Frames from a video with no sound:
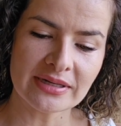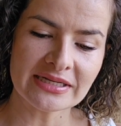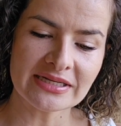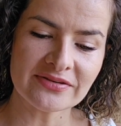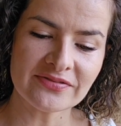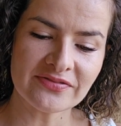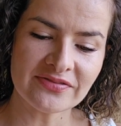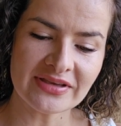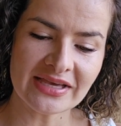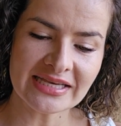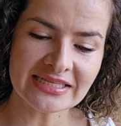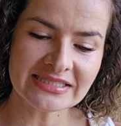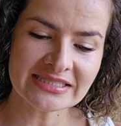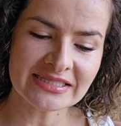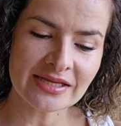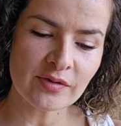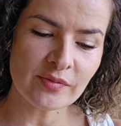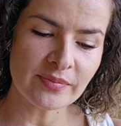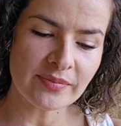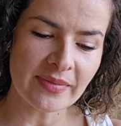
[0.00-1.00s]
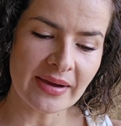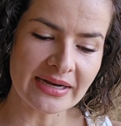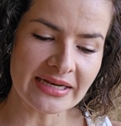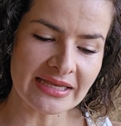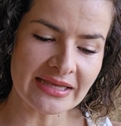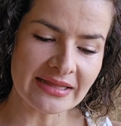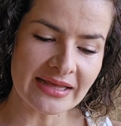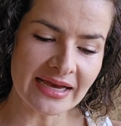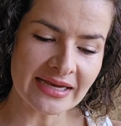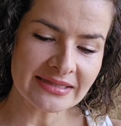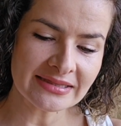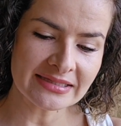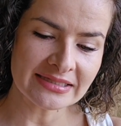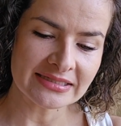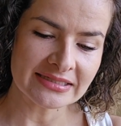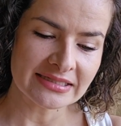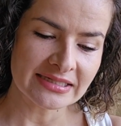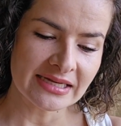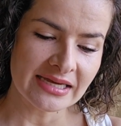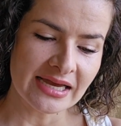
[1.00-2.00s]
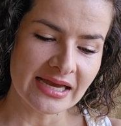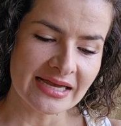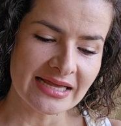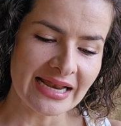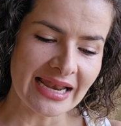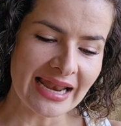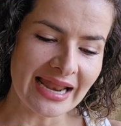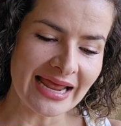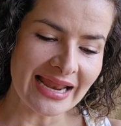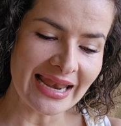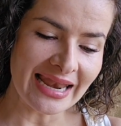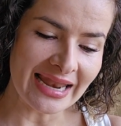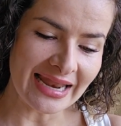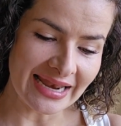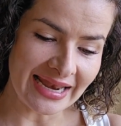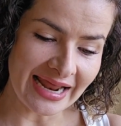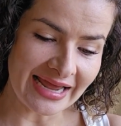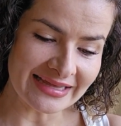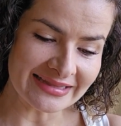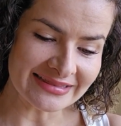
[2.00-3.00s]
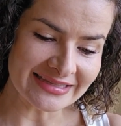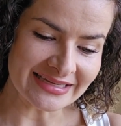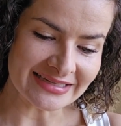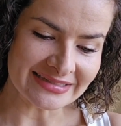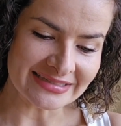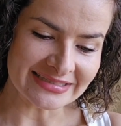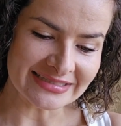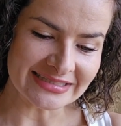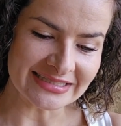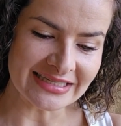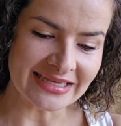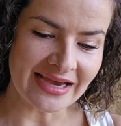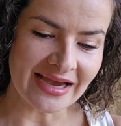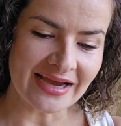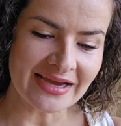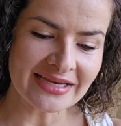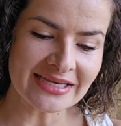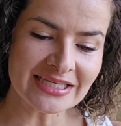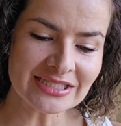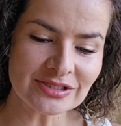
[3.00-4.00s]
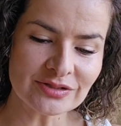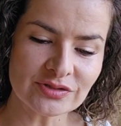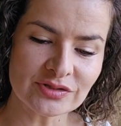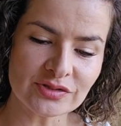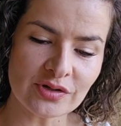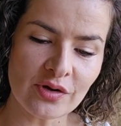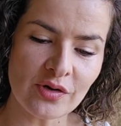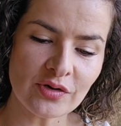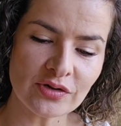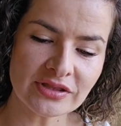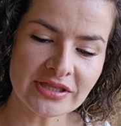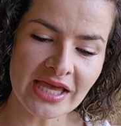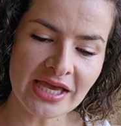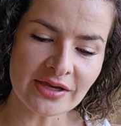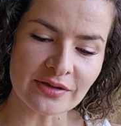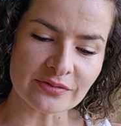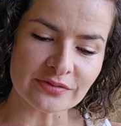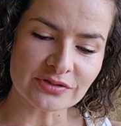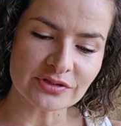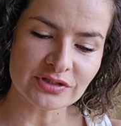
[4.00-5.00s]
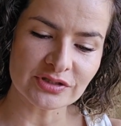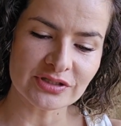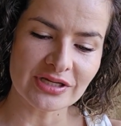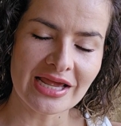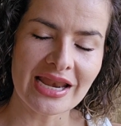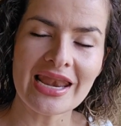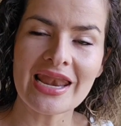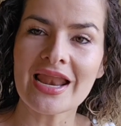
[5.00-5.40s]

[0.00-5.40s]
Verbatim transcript: manifiesta humanidad la enternecía y sus ojos negros